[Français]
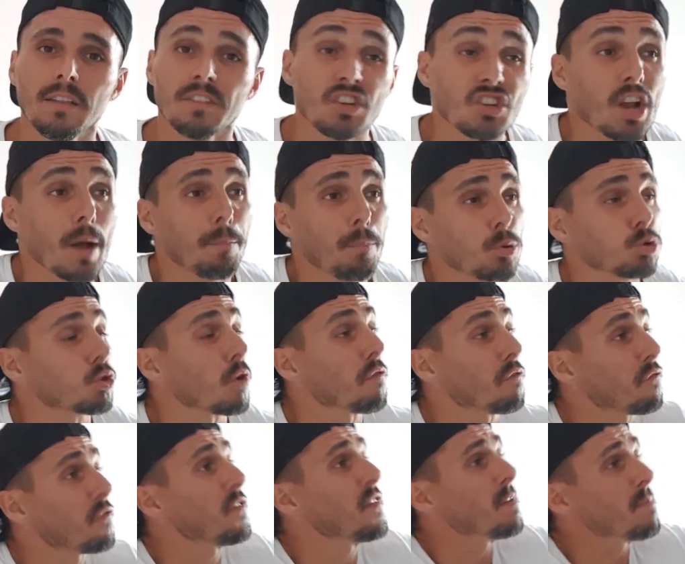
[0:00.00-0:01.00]
Déjà pour se
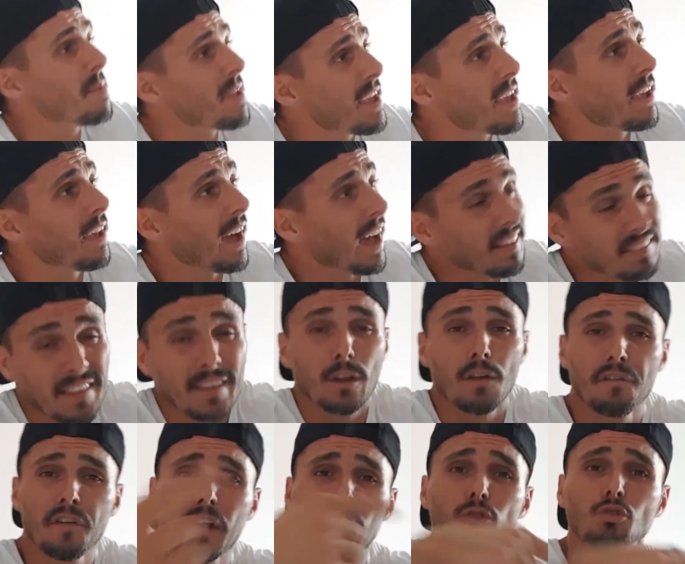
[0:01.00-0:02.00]
filmer en train de
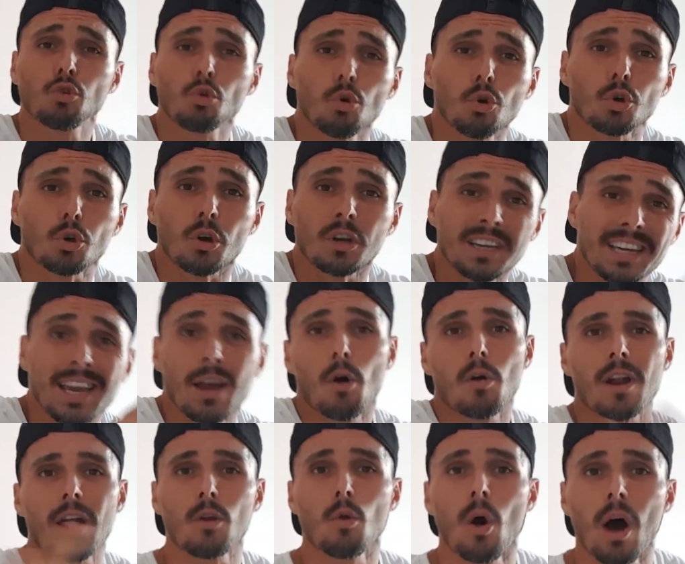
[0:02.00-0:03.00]
faire un truc qui est
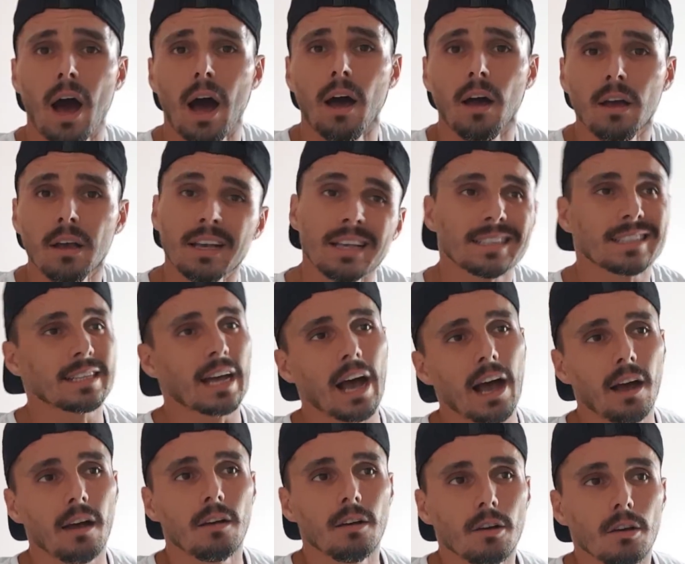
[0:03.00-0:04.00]
hors la loi,
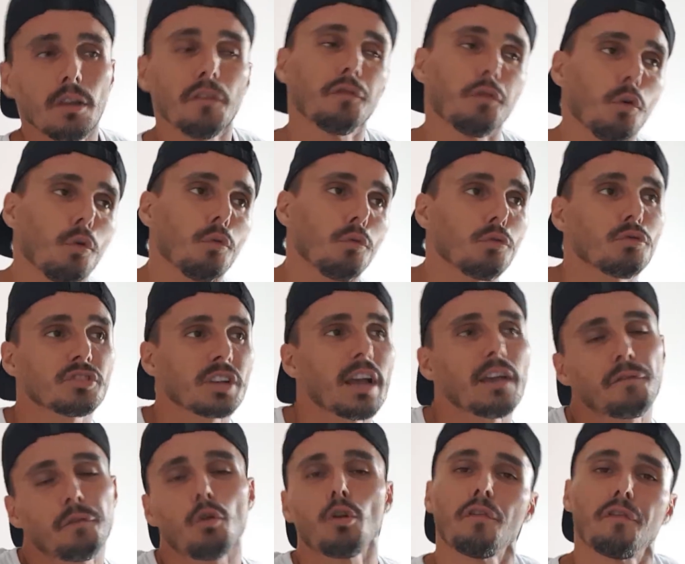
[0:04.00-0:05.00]
ça, il faut, ça,
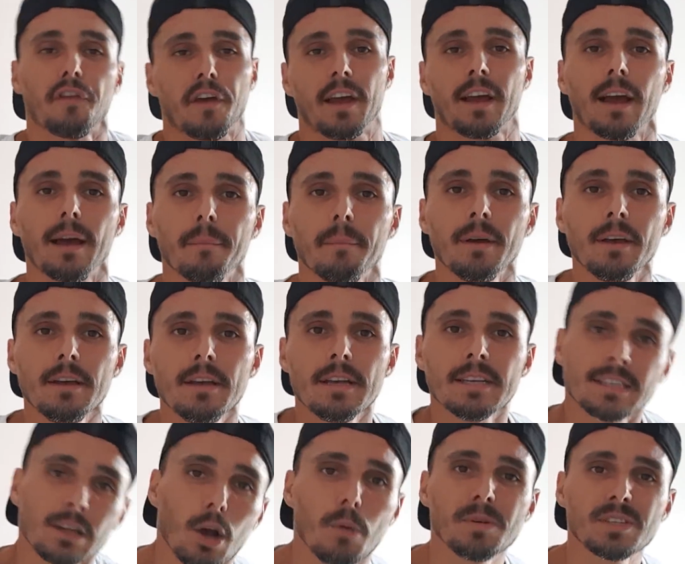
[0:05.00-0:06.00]
il faut le faire quand même.
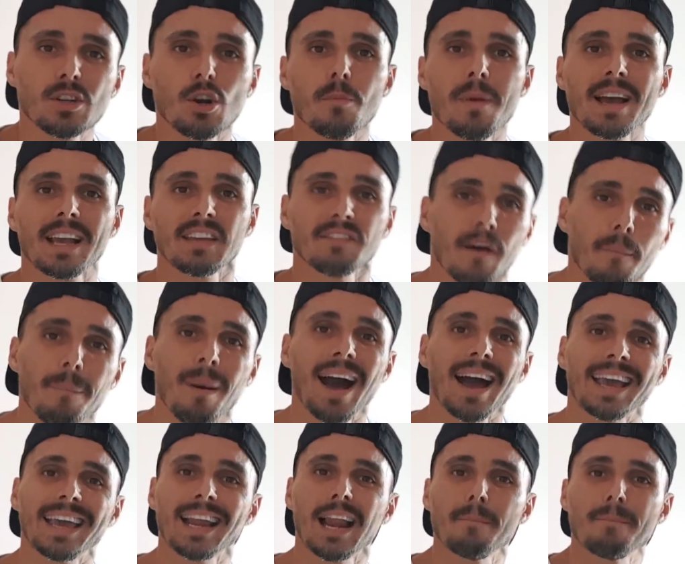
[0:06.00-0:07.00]
C'est comme si le mec il va
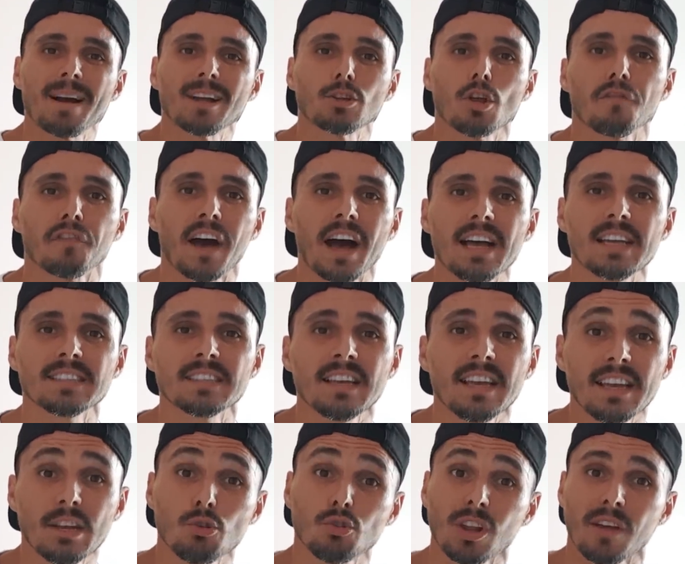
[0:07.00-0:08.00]
braquer la Banque de France
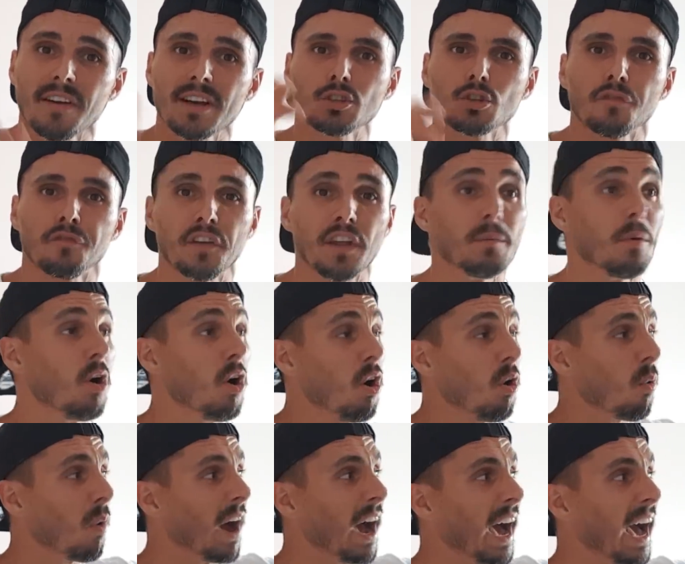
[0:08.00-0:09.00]
et juste avant il se filme.
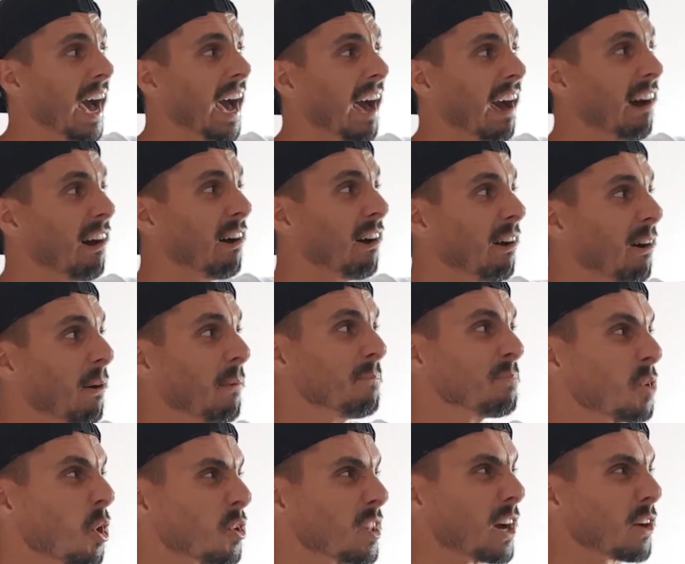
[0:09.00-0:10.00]
Ouais, euh,
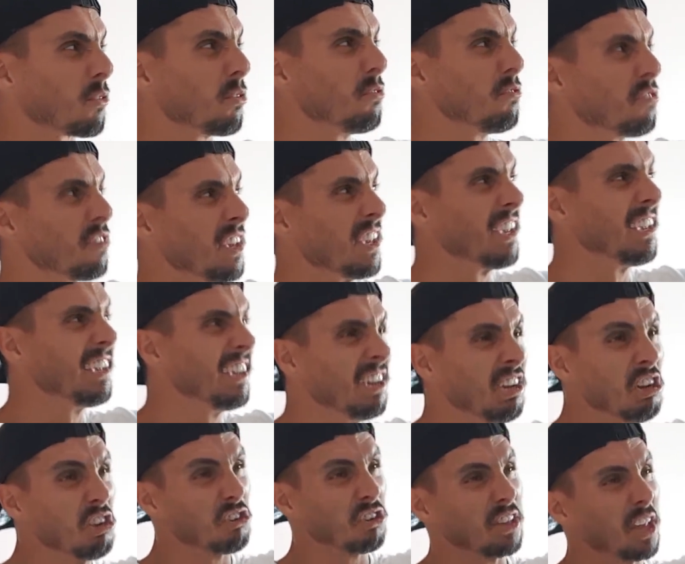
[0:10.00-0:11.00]
on n'a qu'une vie,
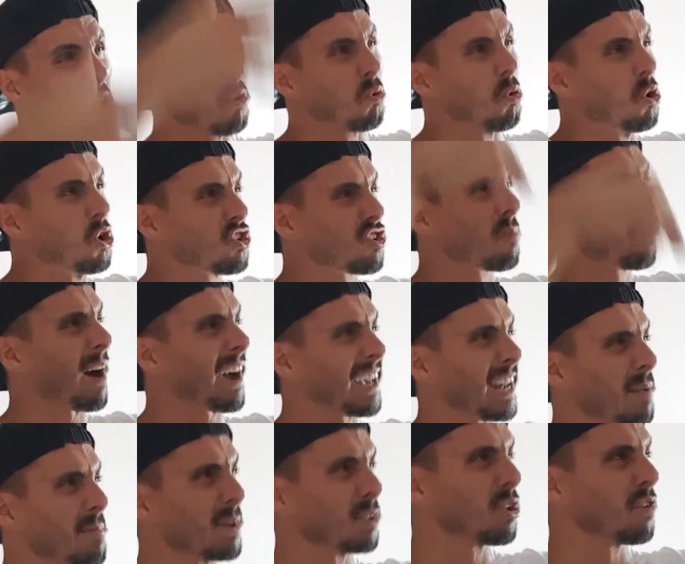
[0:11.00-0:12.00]
j'ai des couilles, vais braquer
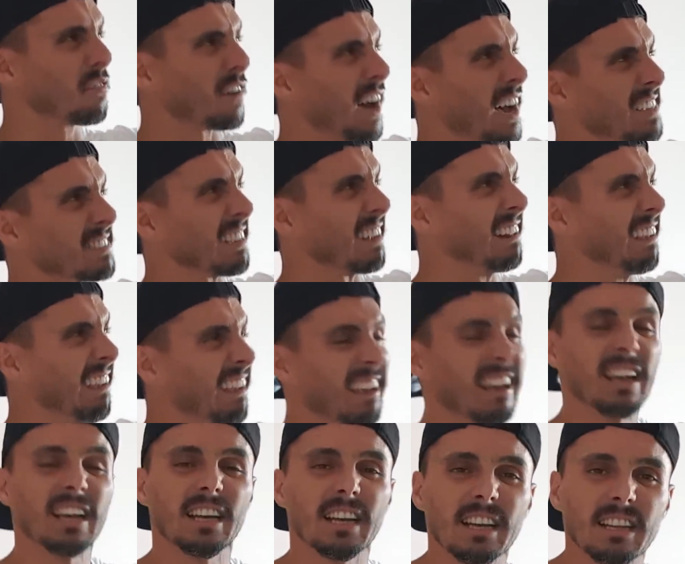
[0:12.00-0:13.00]
la Banque de France, allez.
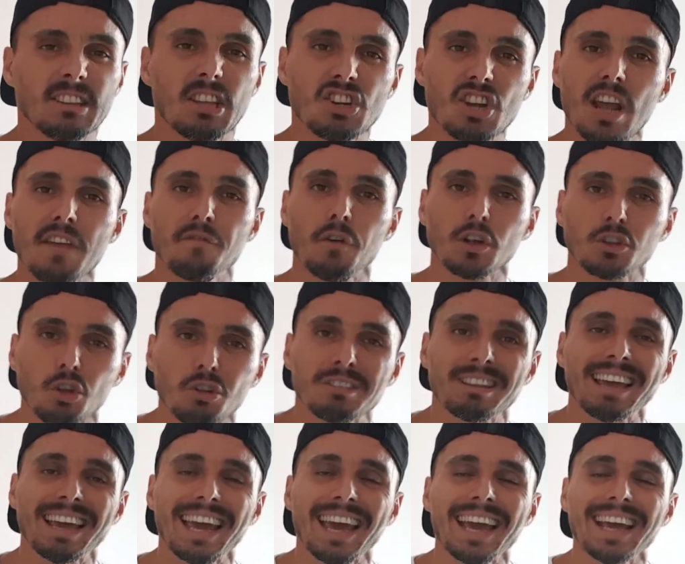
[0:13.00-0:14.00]
Déjà il faut être
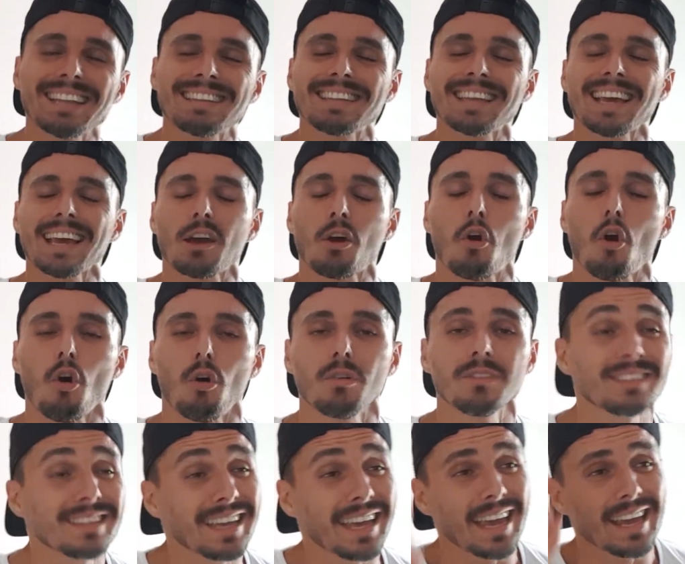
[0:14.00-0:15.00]
très très con,
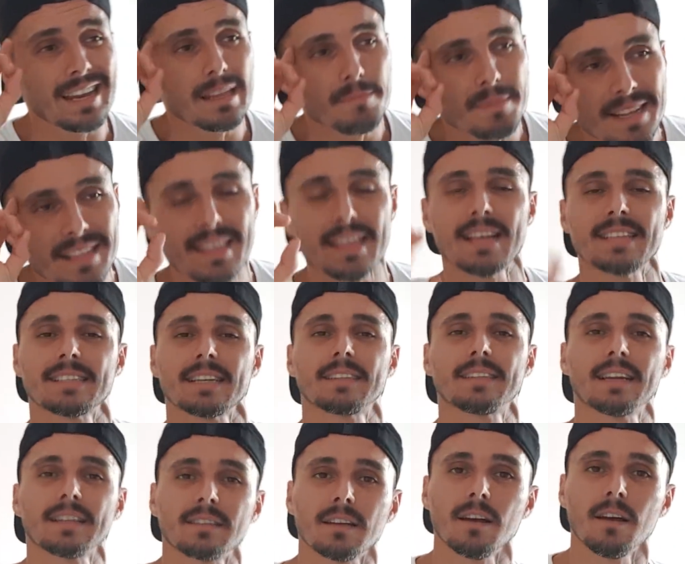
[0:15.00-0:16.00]
très limité dans sa
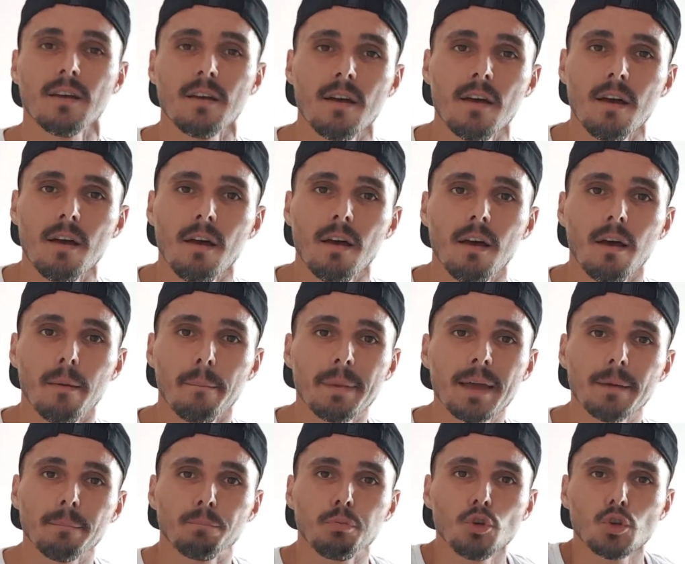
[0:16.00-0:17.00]
tête. Mais
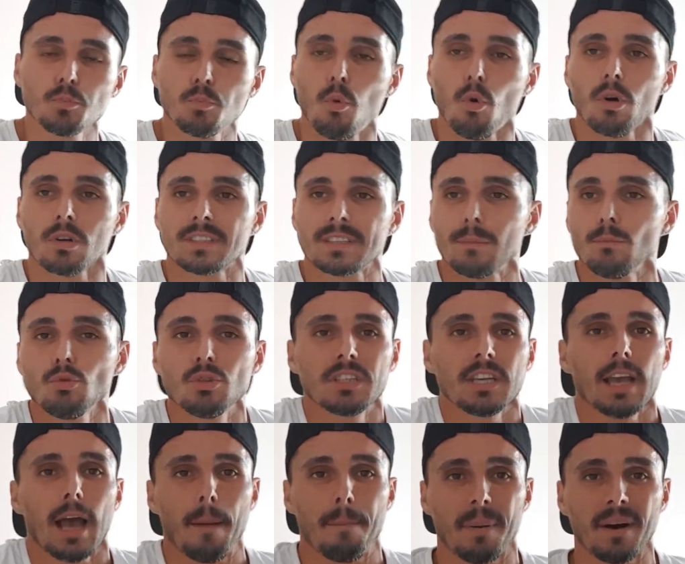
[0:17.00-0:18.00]
en plus pour
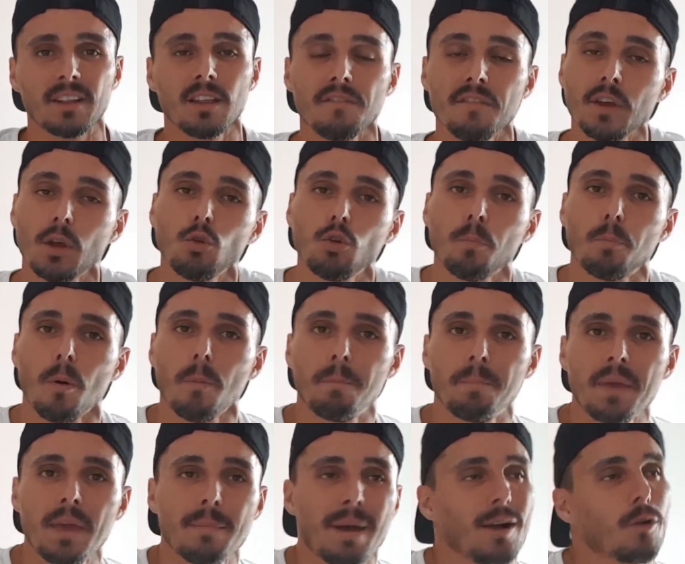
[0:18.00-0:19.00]
s'amuser à prendre un véhicule de
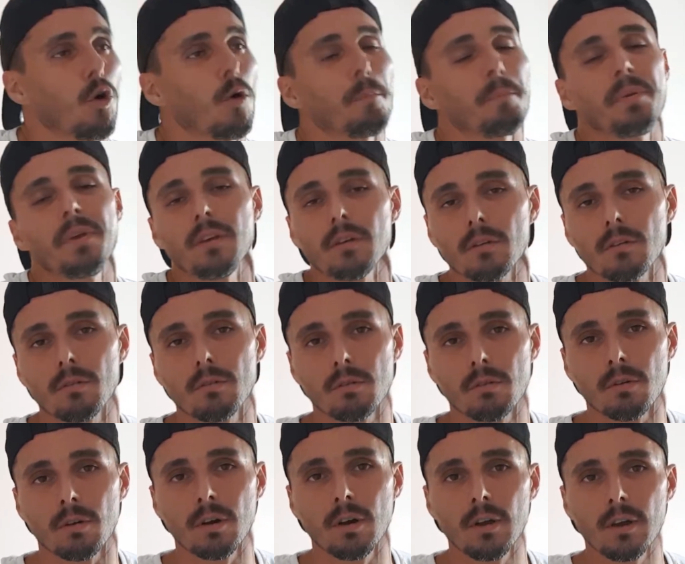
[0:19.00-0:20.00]
pompier, mais encore pire
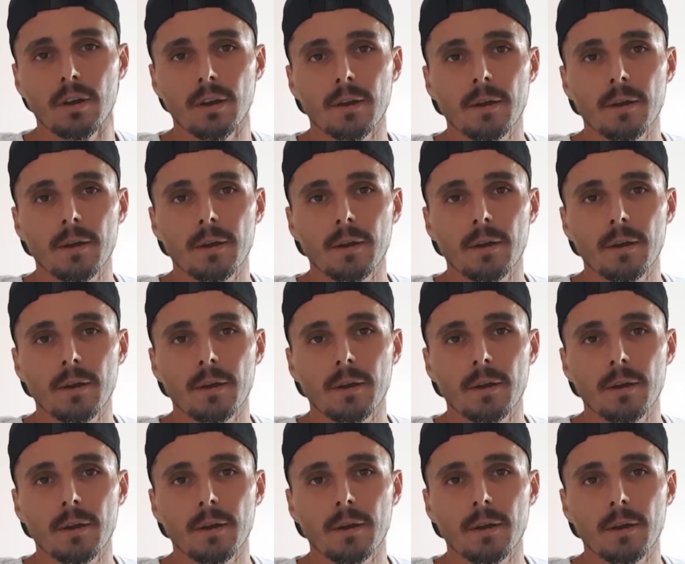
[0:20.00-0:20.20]
gros.